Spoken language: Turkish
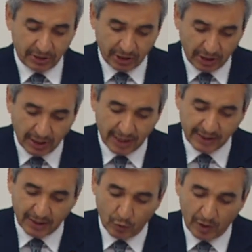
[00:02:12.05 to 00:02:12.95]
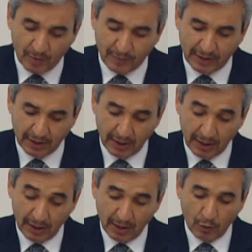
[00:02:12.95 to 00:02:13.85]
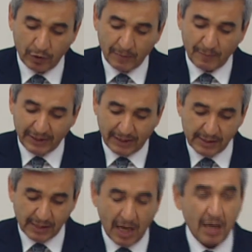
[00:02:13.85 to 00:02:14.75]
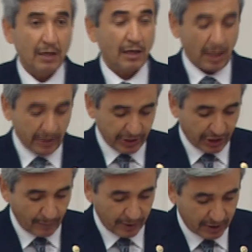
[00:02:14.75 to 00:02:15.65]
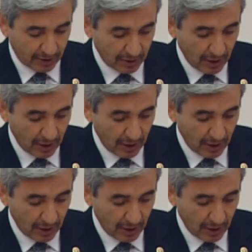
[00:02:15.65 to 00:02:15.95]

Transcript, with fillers: şehir hastane önemli bir önemli bir kez daha anlaşılmıştır.